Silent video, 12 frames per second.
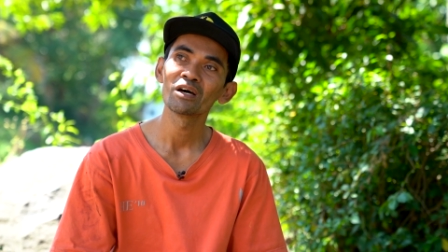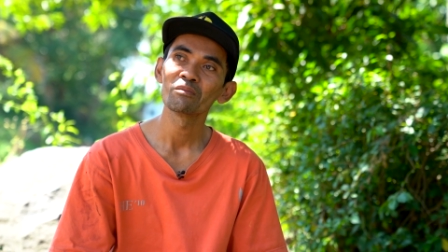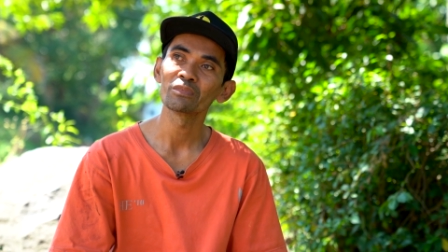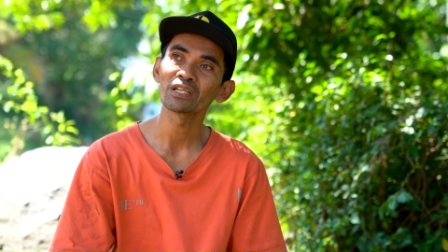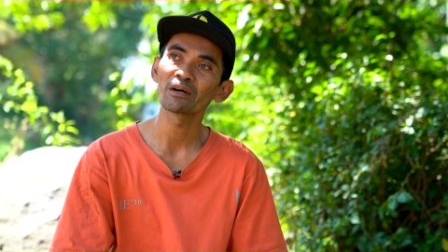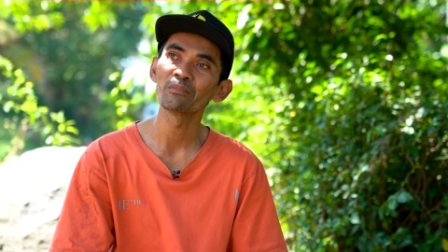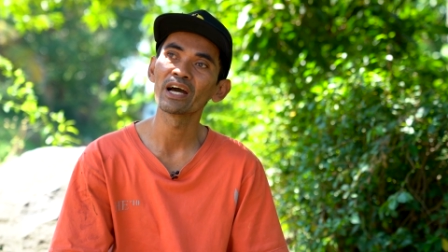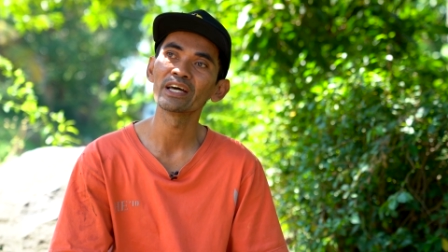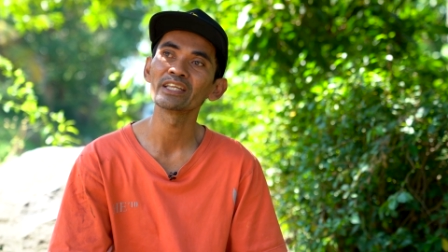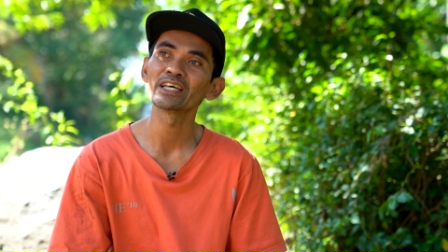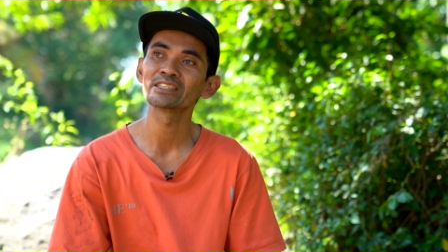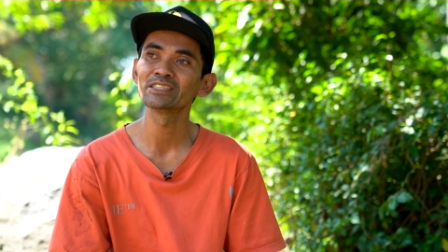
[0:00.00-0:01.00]
menambah
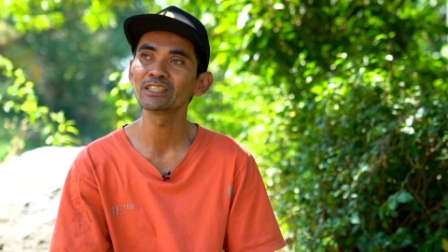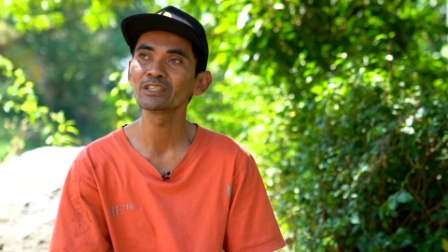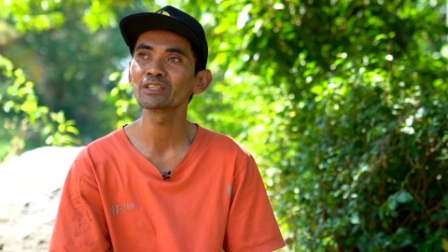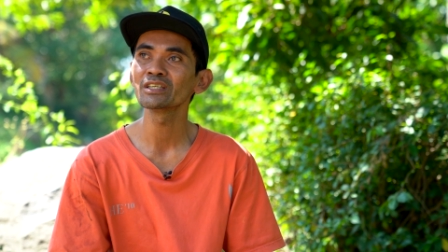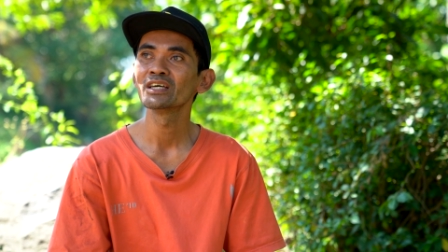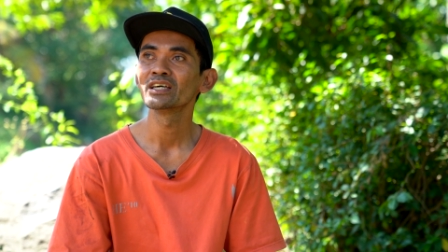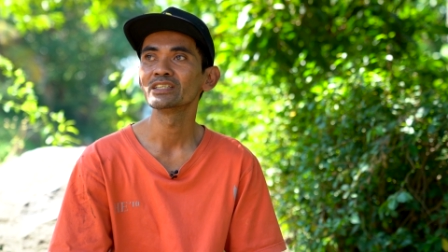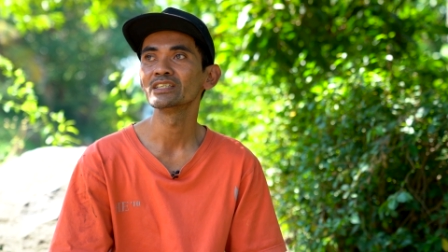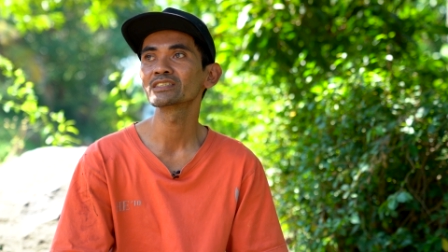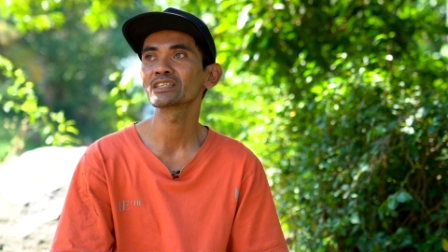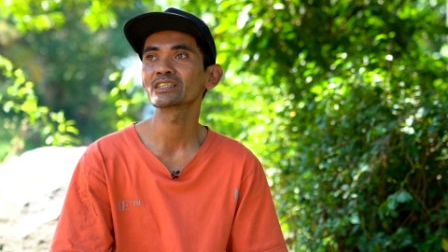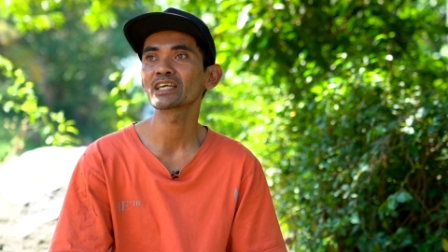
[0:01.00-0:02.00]
energi di
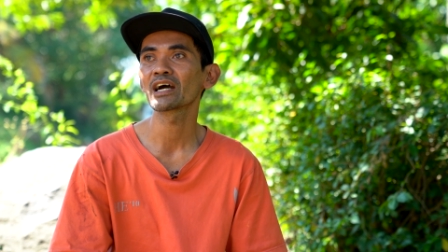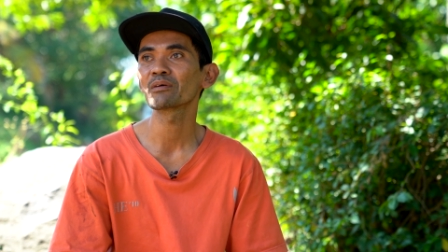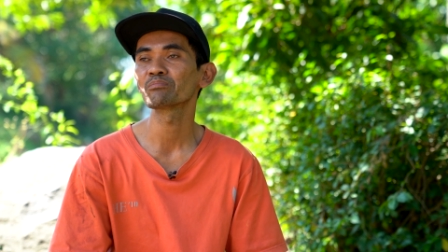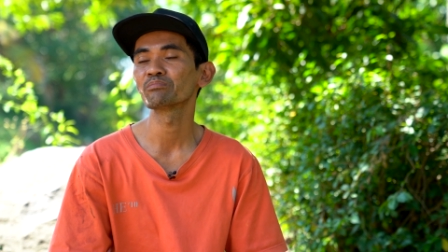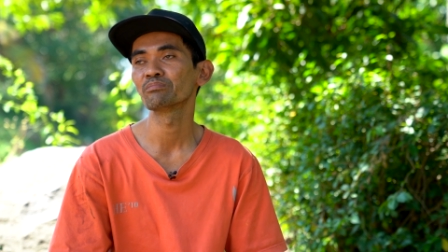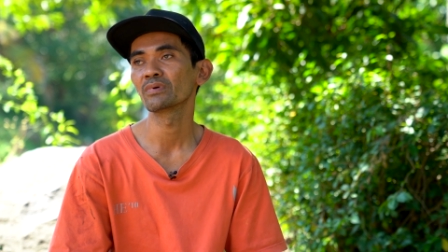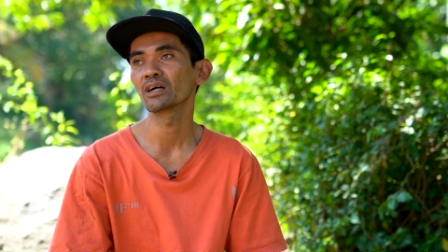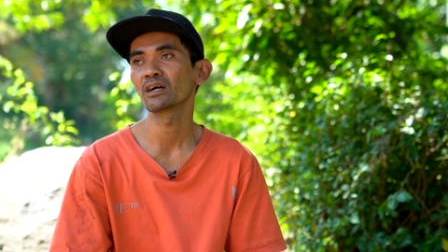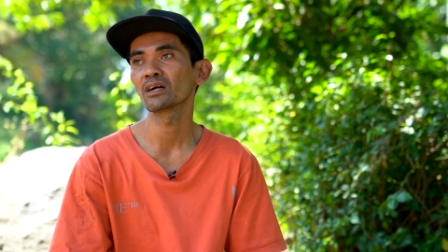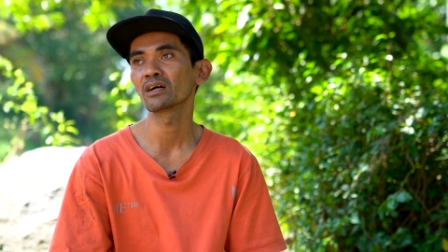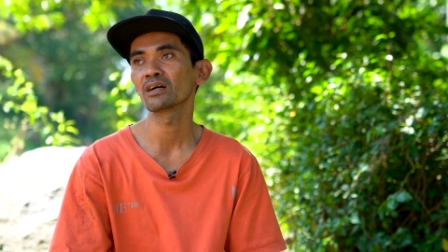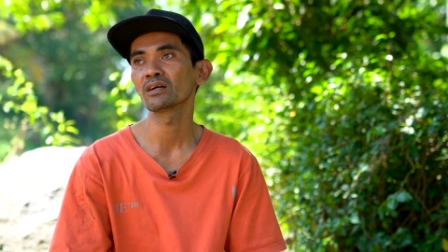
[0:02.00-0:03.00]
setiap
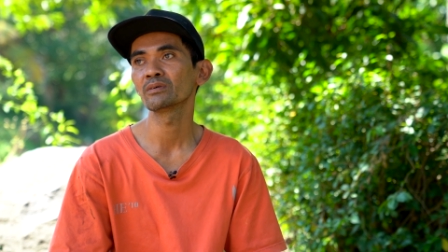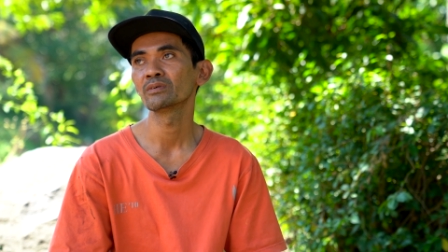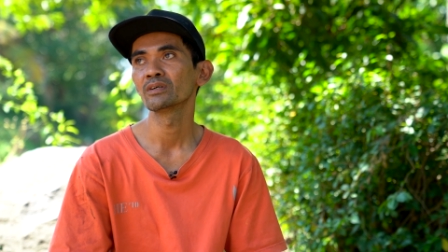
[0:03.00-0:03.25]
uh,